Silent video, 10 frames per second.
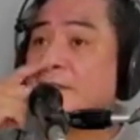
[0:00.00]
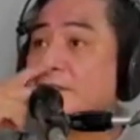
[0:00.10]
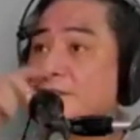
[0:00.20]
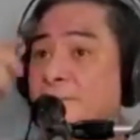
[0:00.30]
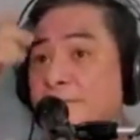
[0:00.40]

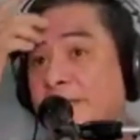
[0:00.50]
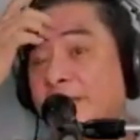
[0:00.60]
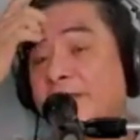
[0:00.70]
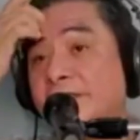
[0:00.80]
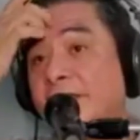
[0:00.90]
si
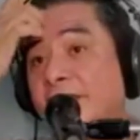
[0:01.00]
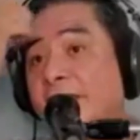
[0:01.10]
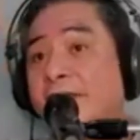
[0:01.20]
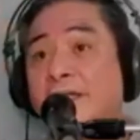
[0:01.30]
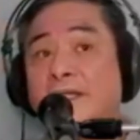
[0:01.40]

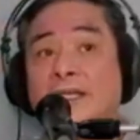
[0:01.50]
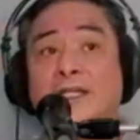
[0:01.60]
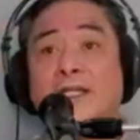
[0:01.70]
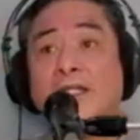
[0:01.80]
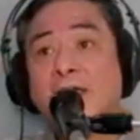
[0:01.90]
Freddy
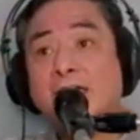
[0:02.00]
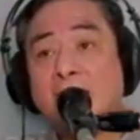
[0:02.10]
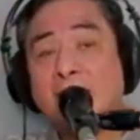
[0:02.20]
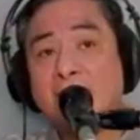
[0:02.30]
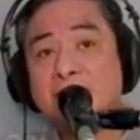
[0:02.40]

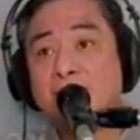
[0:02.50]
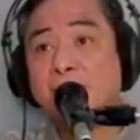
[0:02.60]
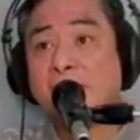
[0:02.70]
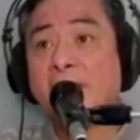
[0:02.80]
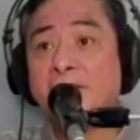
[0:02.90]
uh, si
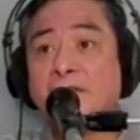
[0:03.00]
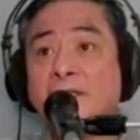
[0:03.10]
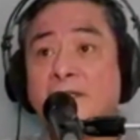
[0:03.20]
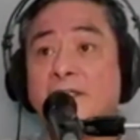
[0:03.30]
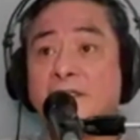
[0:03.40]

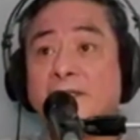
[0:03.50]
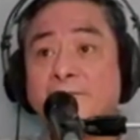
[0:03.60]
Freddy